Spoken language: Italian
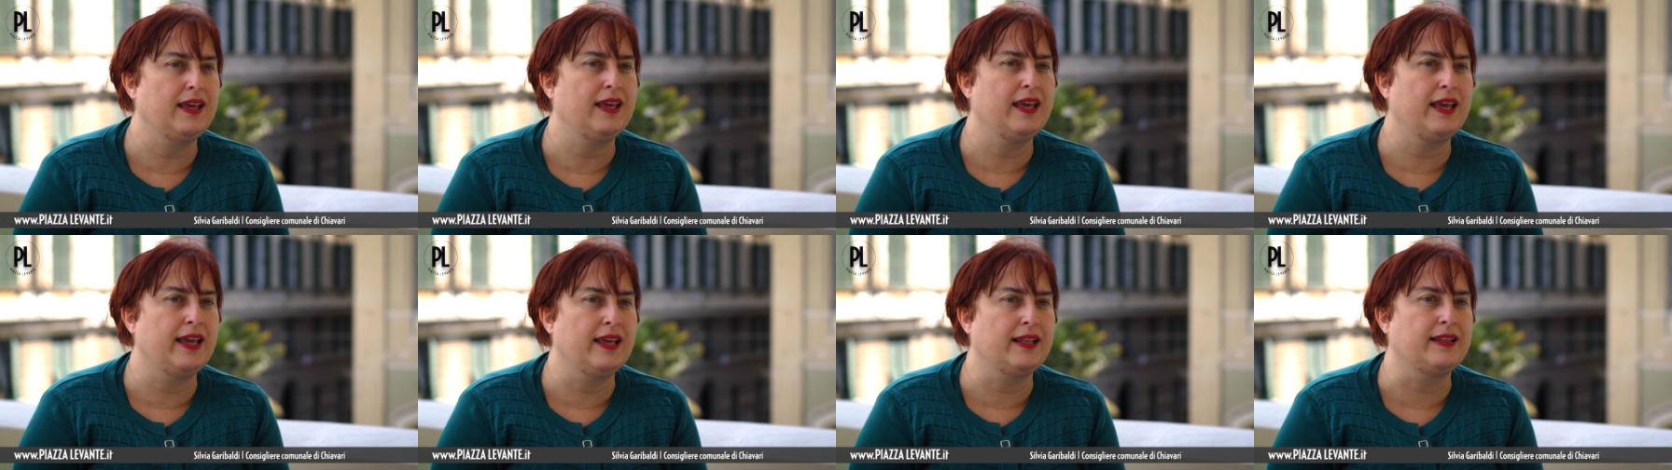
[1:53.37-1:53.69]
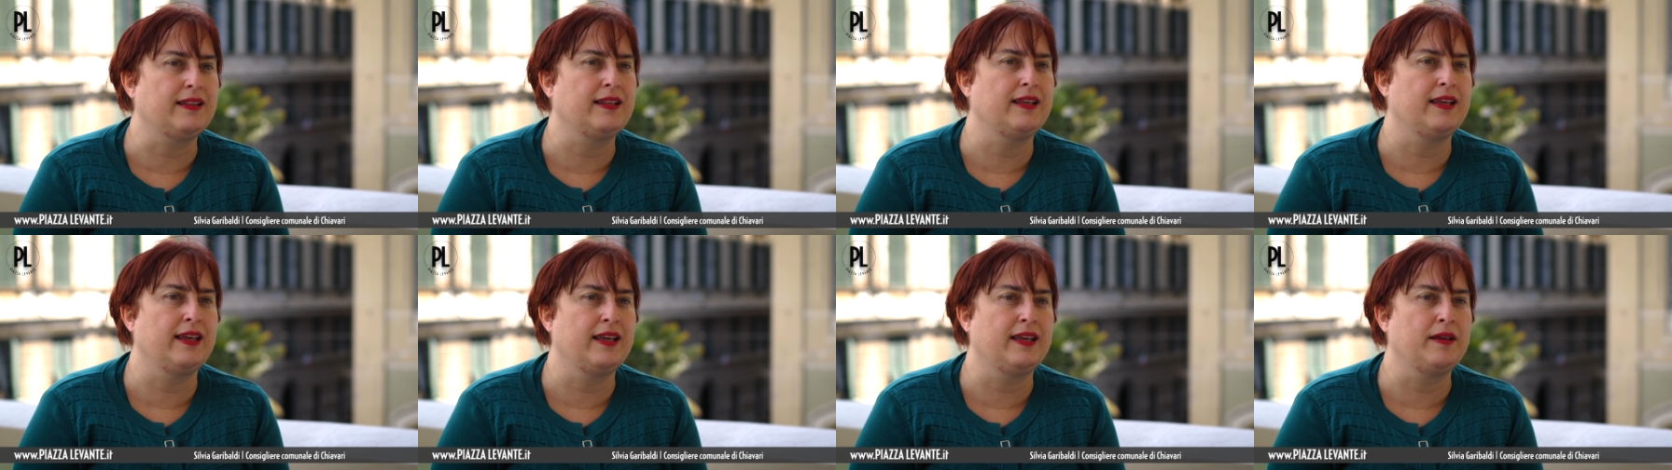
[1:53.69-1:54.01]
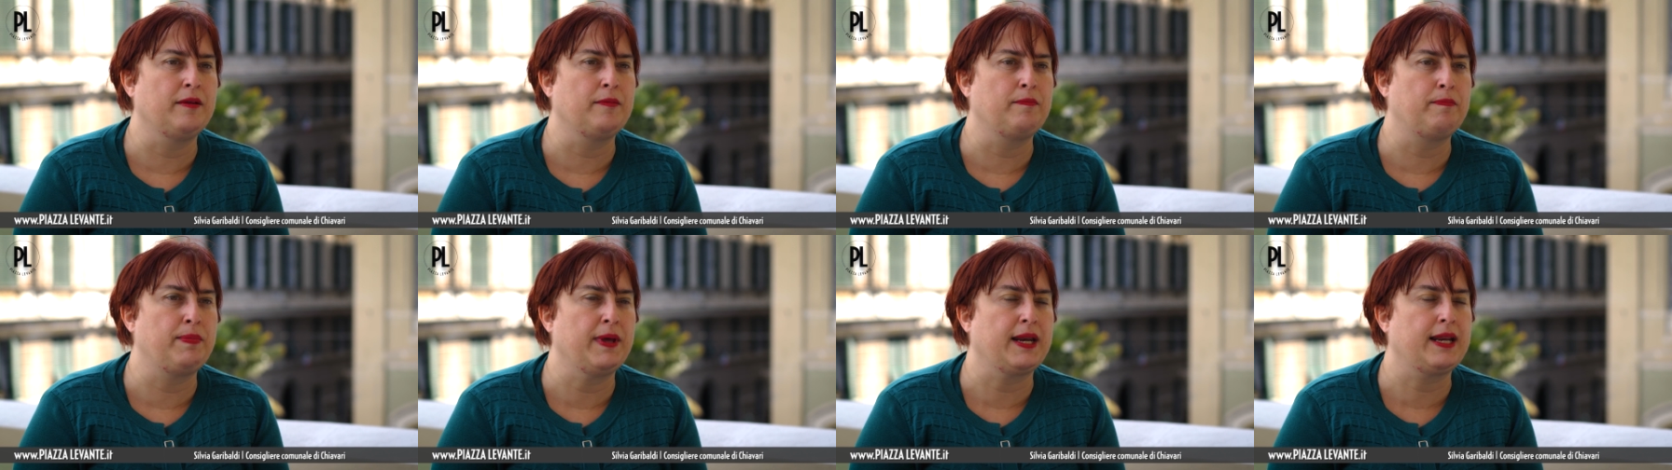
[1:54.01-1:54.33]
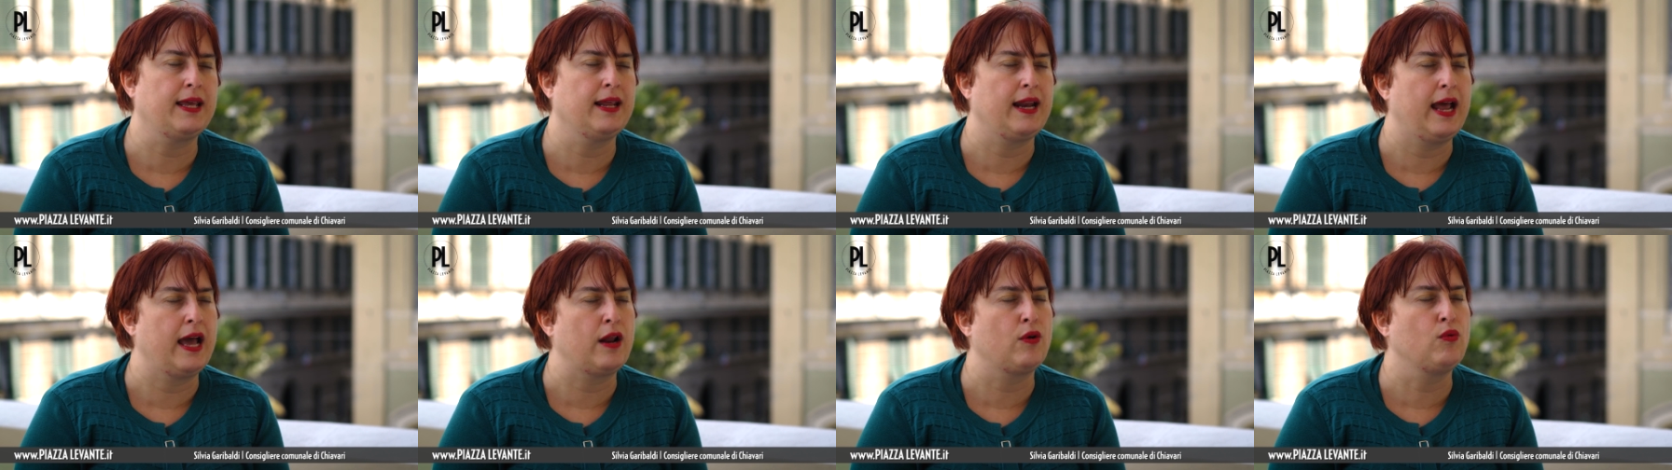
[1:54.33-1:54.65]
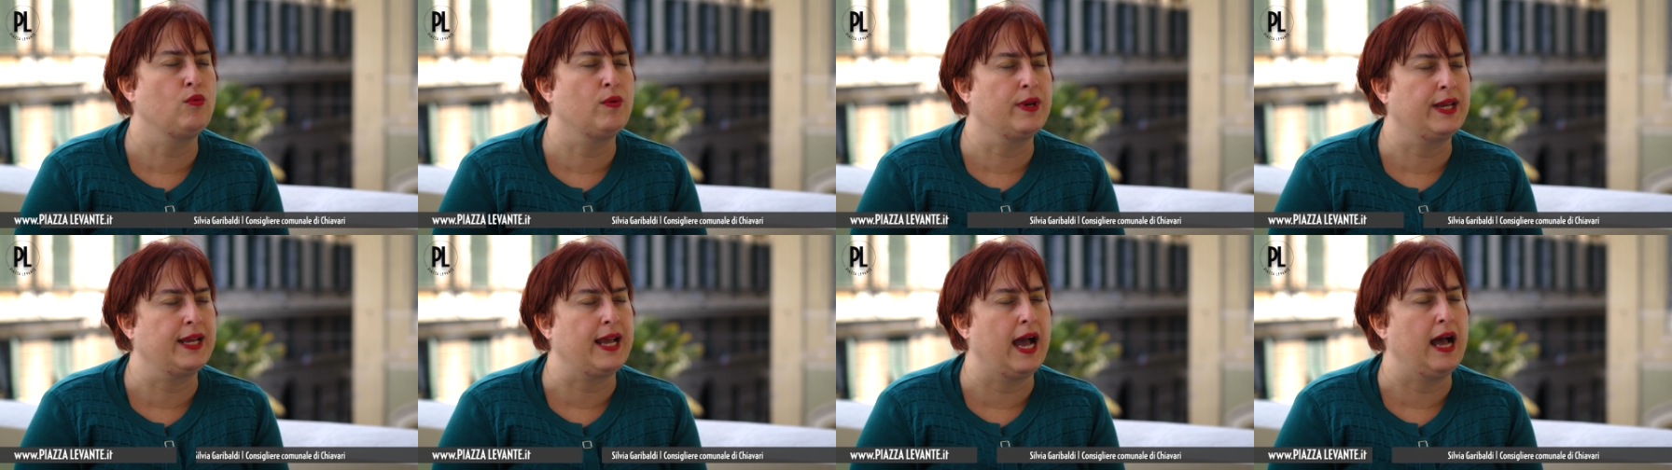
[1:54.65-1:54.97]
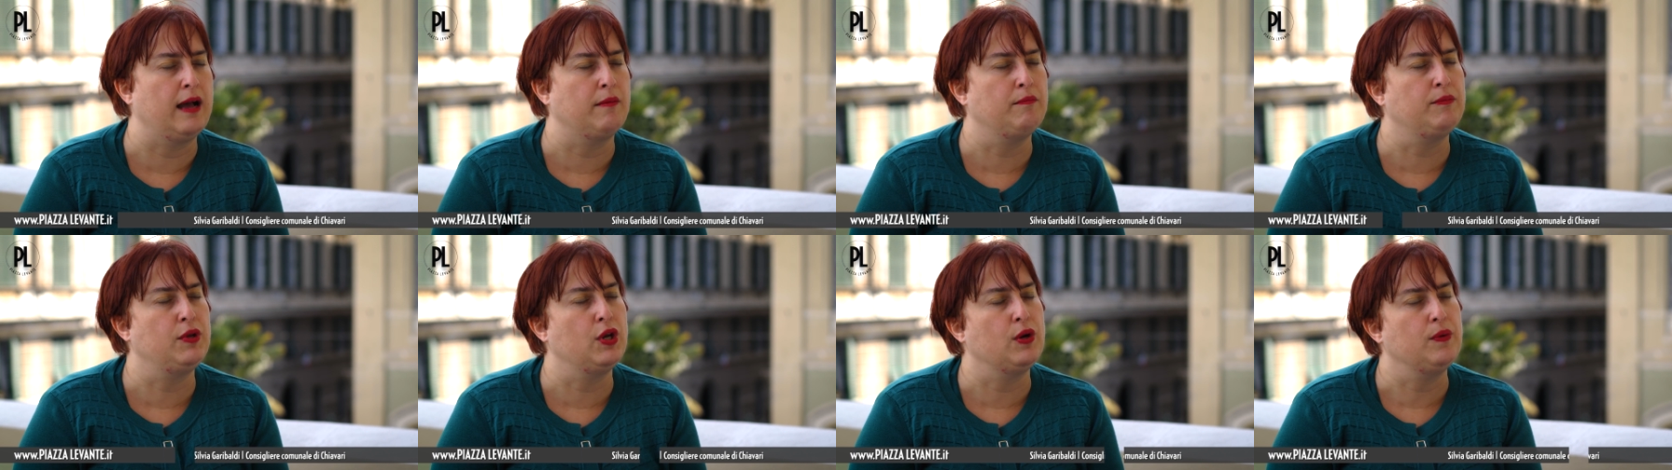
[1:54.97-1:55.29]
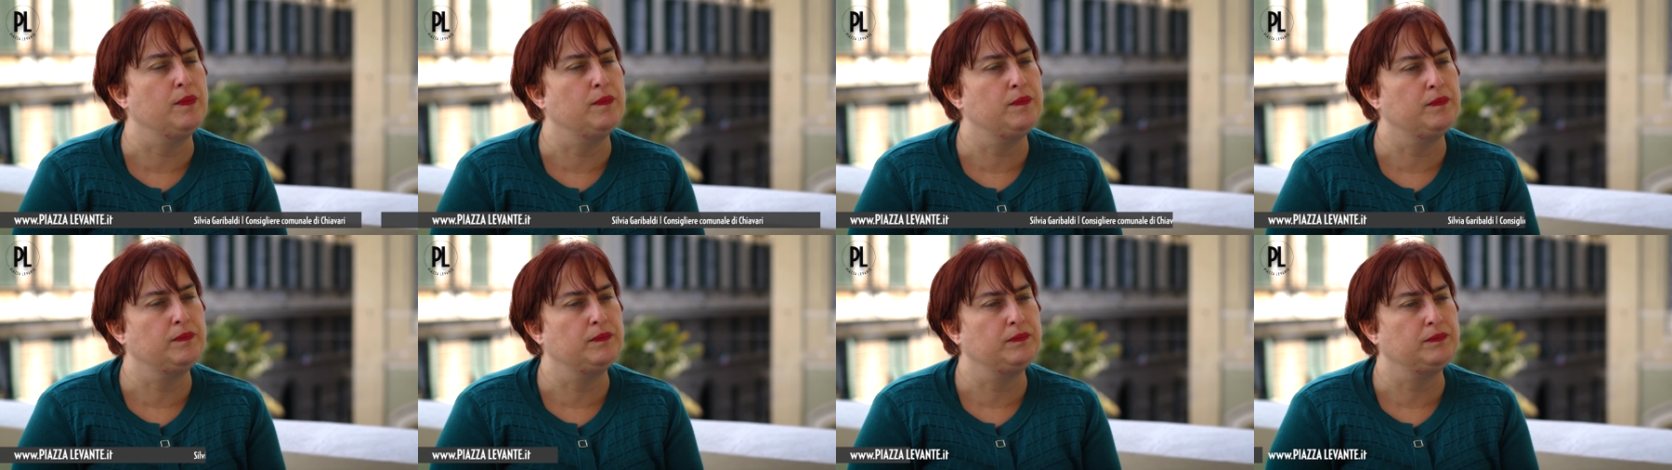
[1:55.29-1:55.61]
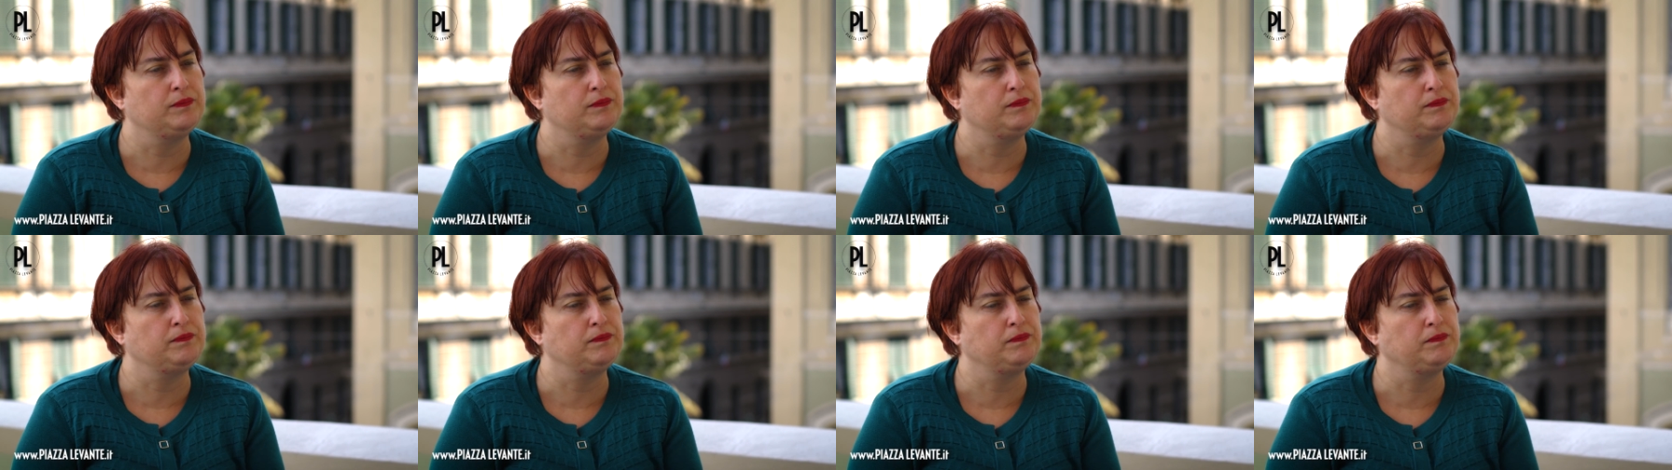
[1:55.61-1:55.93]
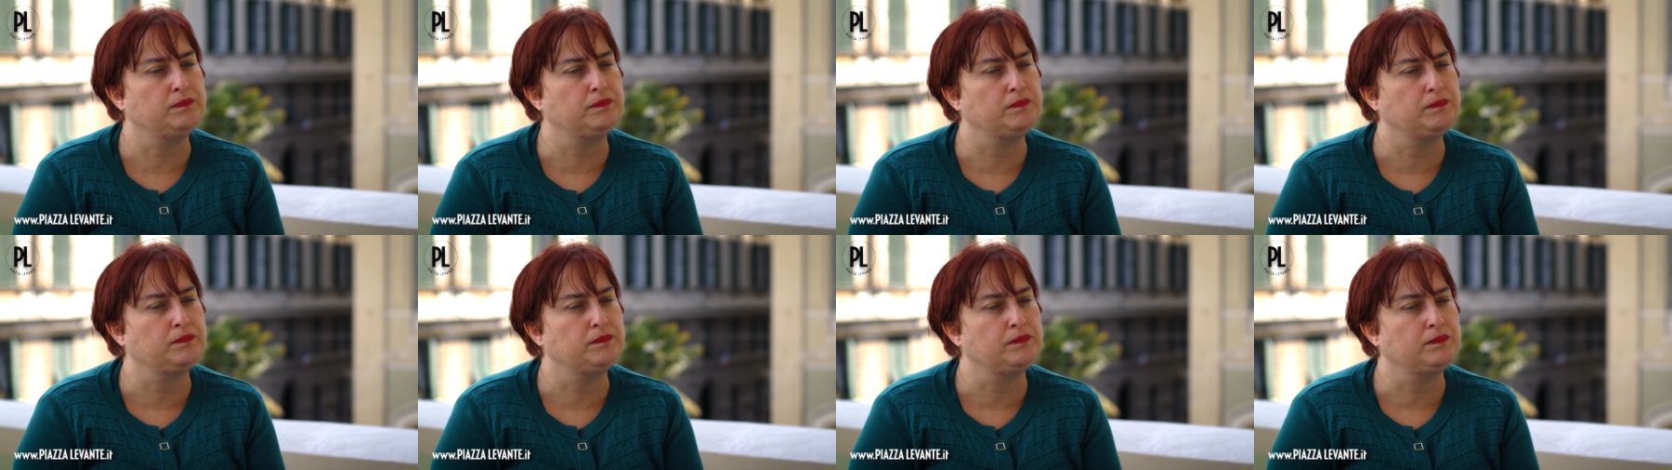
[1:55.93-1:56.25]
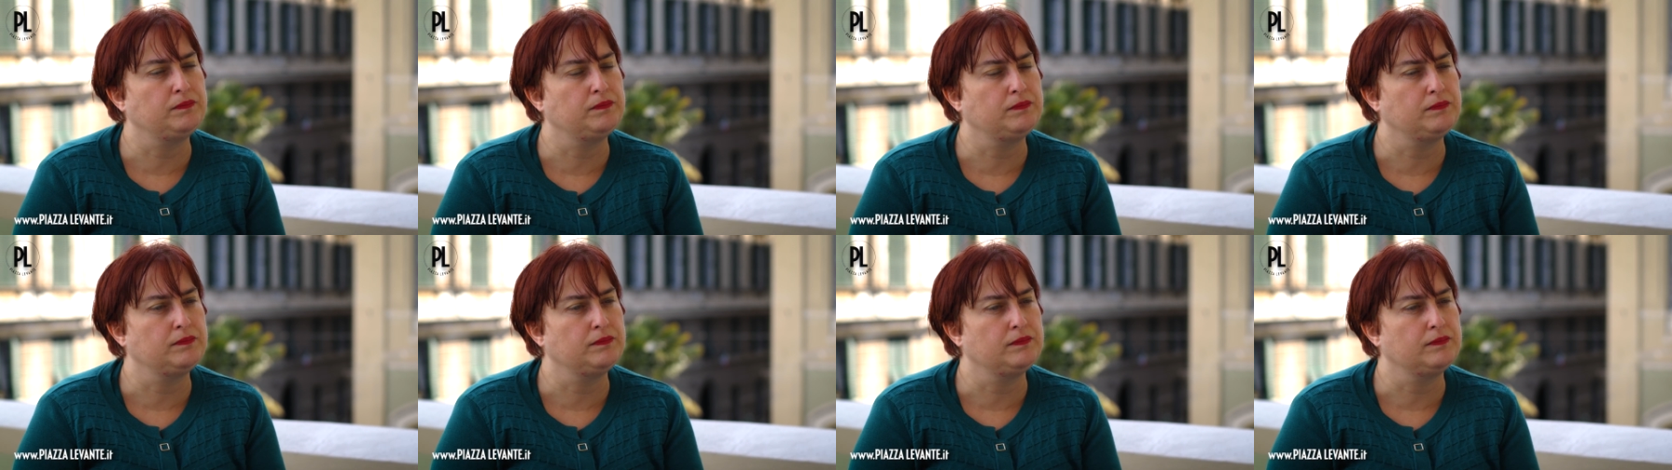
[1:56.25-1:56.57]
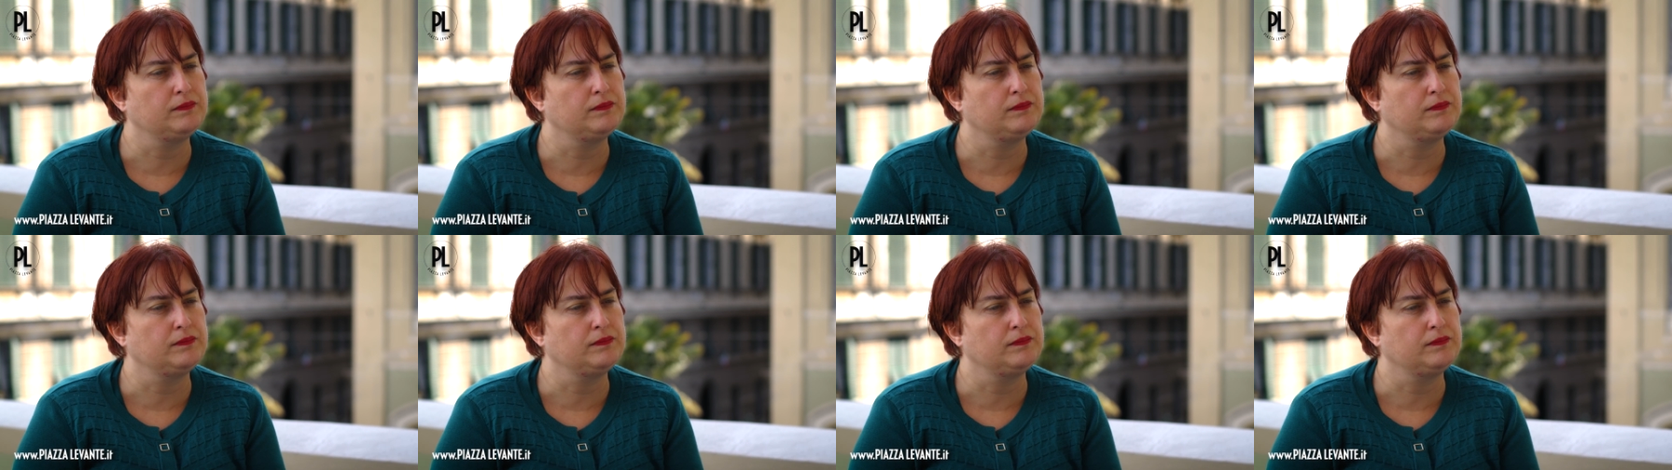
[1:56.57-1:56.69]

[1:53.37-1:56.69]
e, e, per creare un ricambio. La cosa pubblica